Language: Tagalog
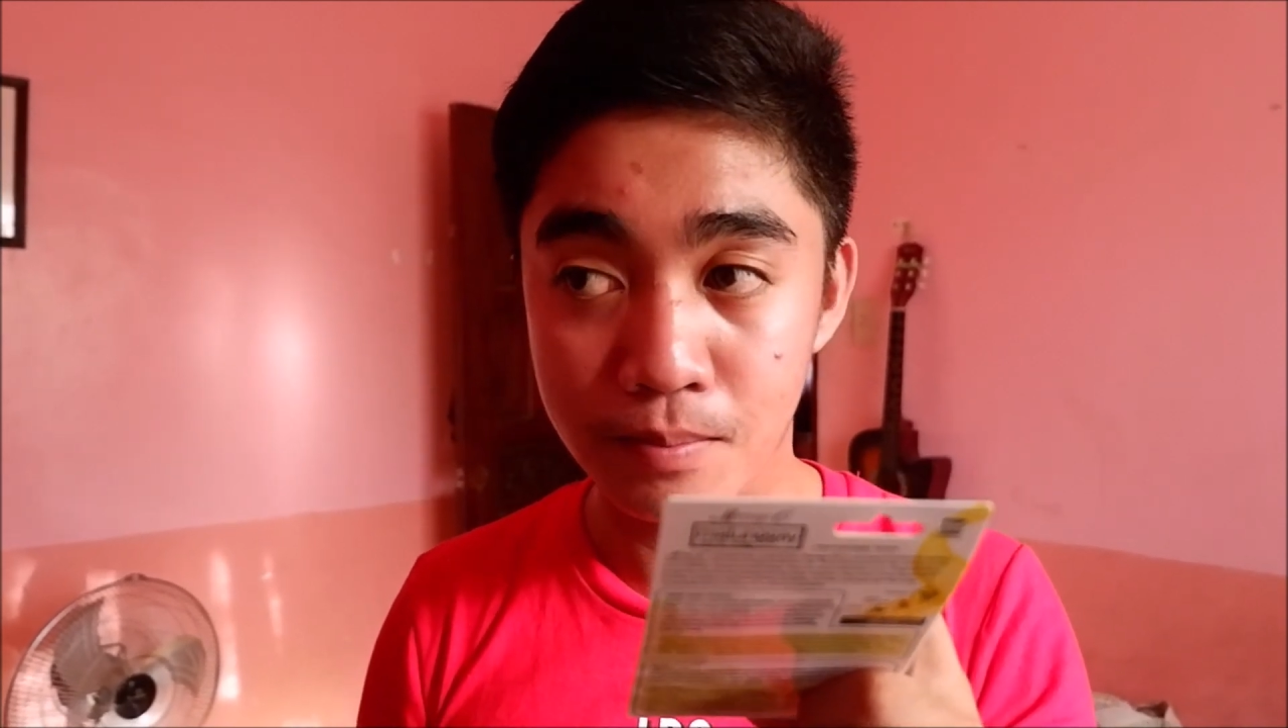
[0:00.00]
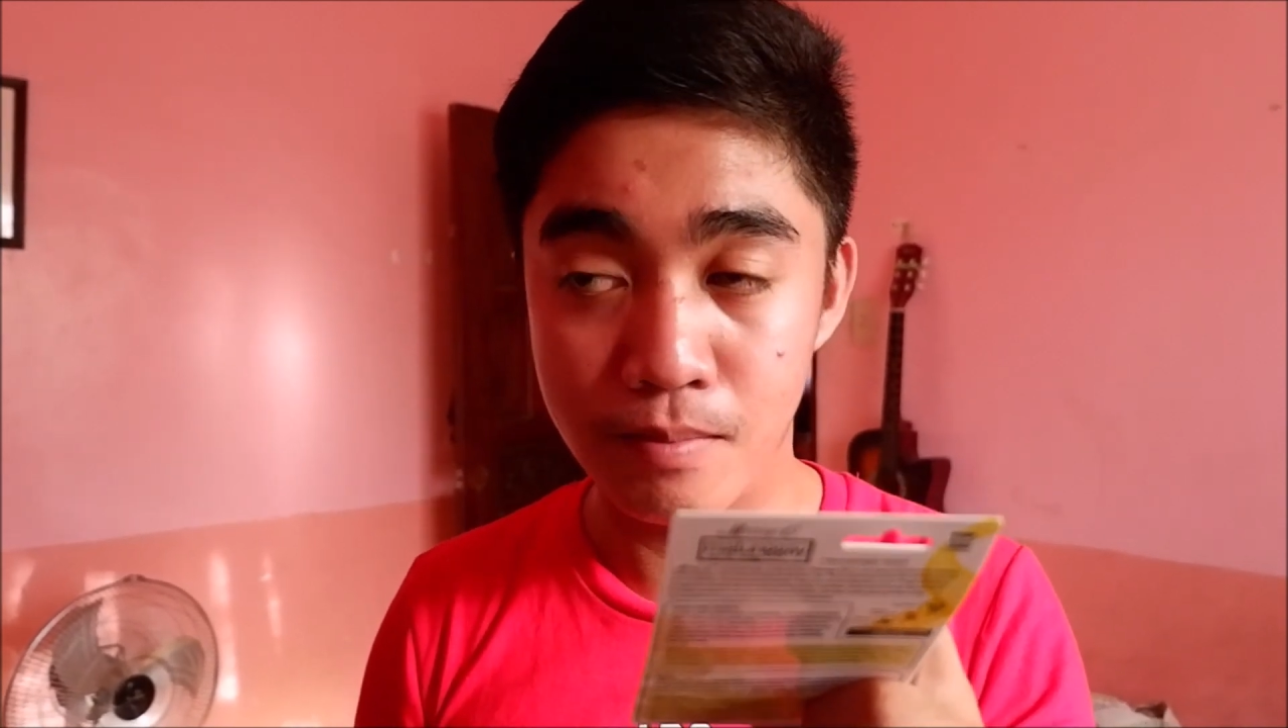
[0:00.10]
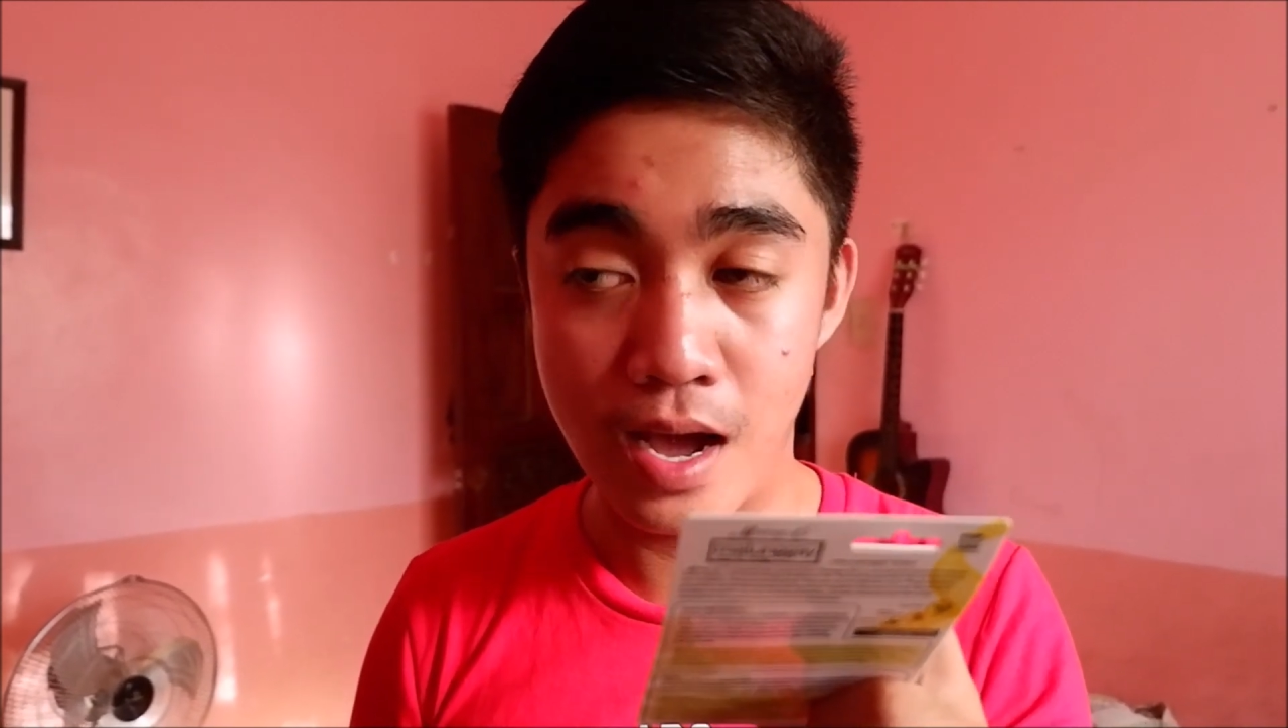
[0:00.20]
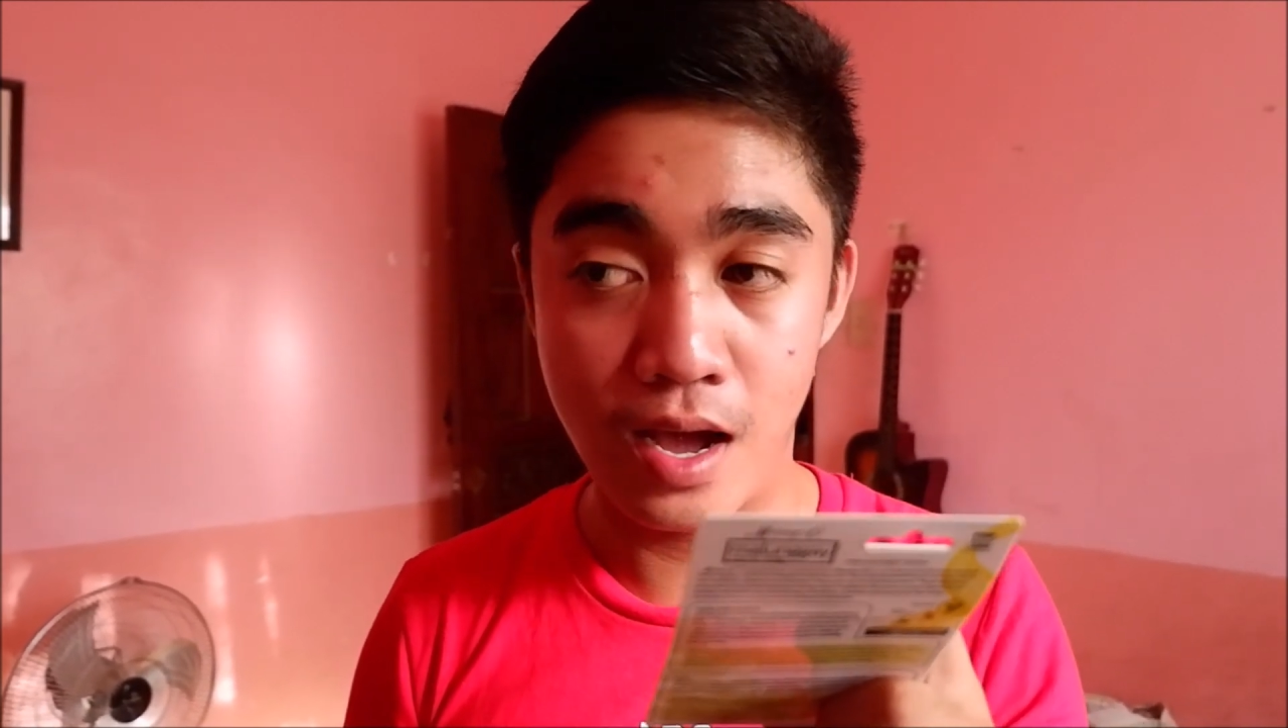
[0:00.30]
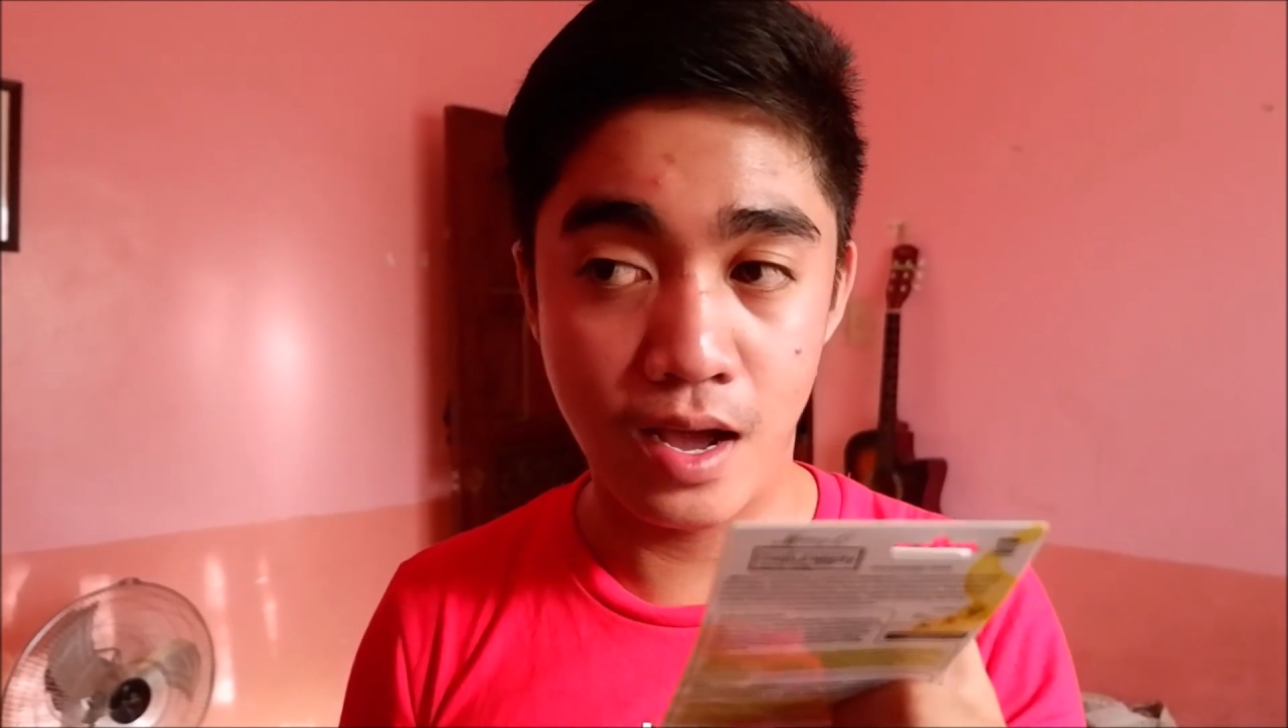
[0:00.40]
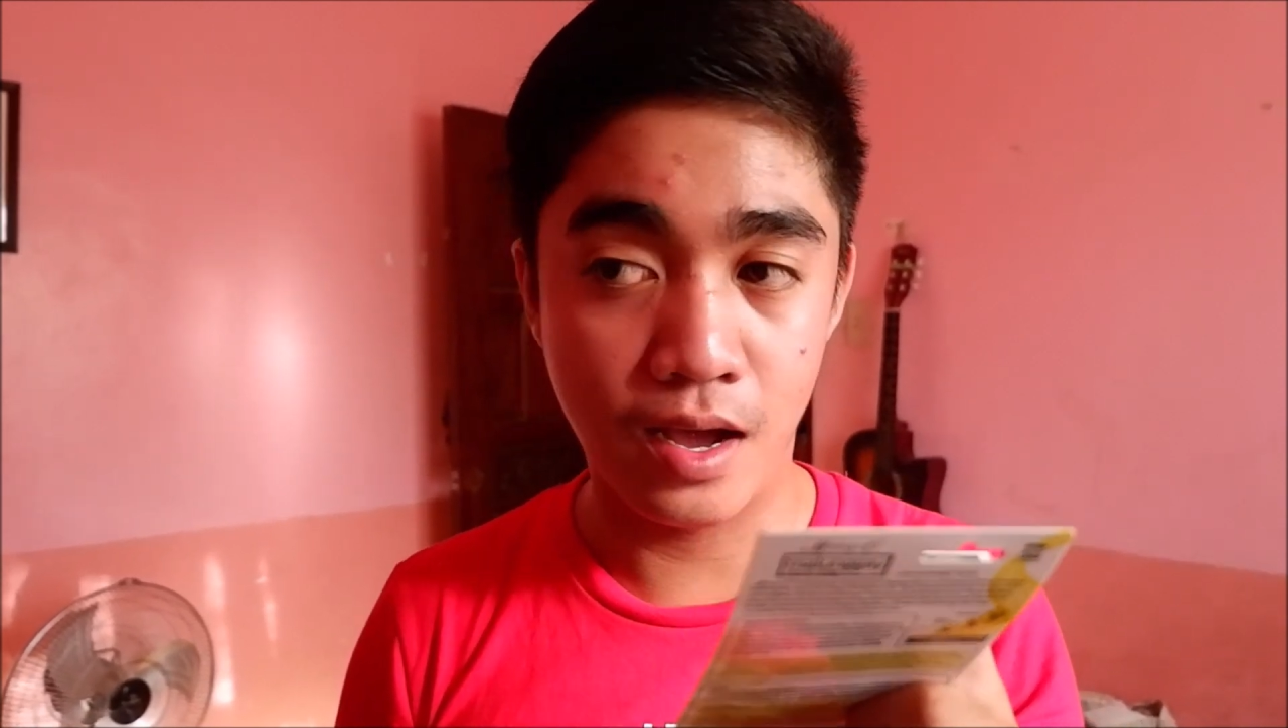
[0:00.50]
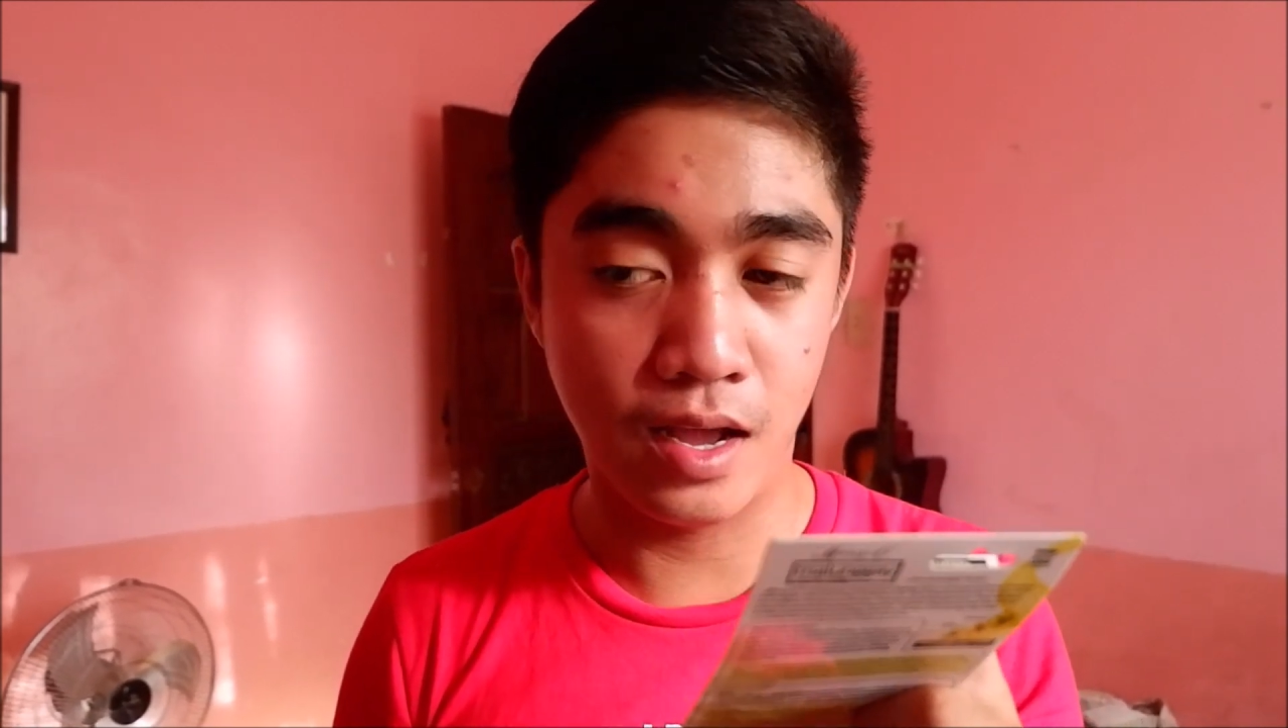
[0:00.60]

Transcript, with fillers: ma